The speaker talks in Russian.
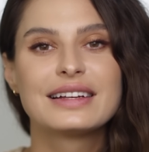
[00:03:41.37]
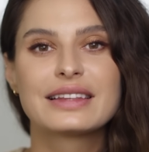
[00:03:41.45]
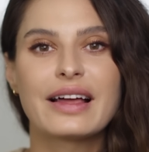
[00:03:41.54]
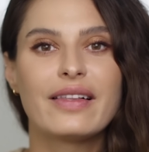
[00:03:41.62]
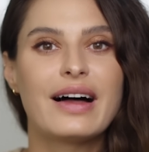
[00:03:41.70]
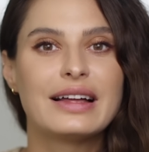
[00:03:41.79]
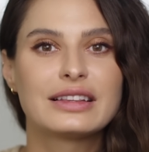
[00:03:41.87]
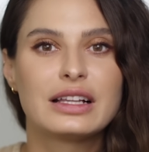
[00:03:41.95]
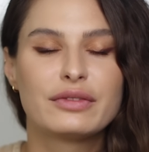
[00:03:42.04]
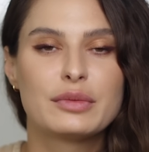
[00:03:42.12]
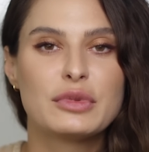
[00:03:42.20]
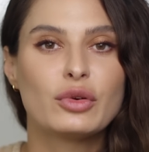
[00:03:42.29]

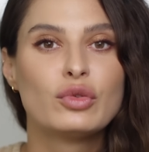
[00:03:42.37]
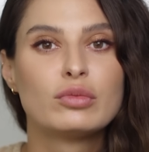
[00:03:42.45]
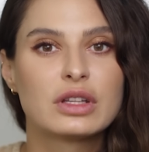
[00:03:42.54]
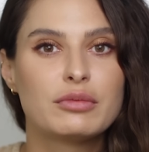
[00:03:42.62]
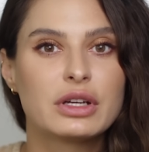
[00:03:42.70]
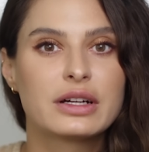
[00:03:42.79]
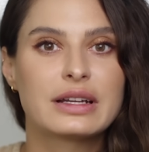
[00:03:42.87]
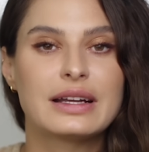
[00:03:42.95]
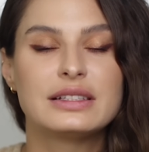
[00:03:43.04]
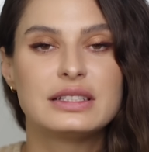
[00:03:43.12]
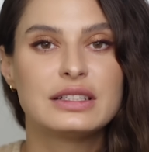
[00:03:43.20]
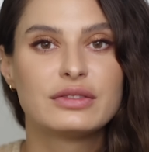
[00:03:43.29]
талантливыми, умными,
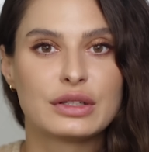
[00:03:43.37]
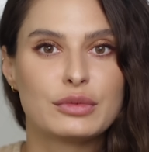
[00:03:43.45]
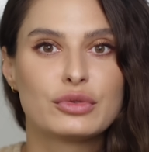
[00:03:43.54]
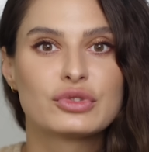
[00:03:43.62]
креативными,